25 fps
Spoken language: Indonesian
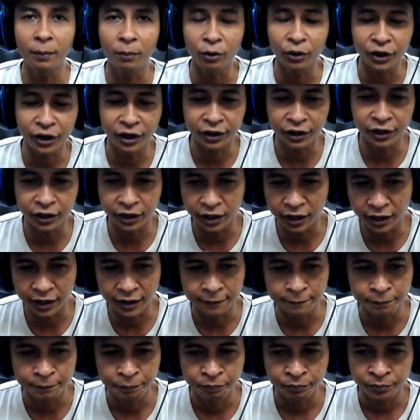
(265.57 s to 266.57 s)
pokoknya
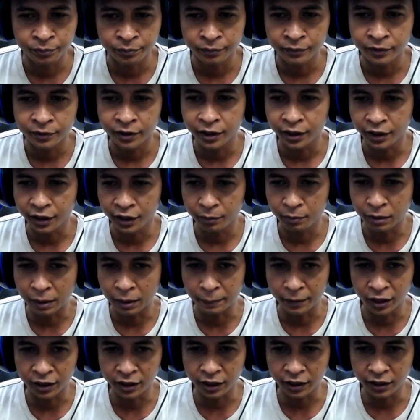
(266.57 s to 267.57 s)
intinya ya ini
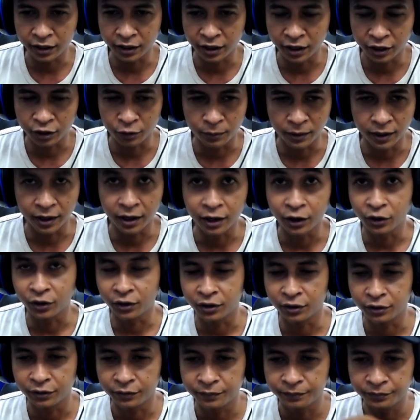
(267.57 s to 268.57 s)
berapa detik nih coba yuk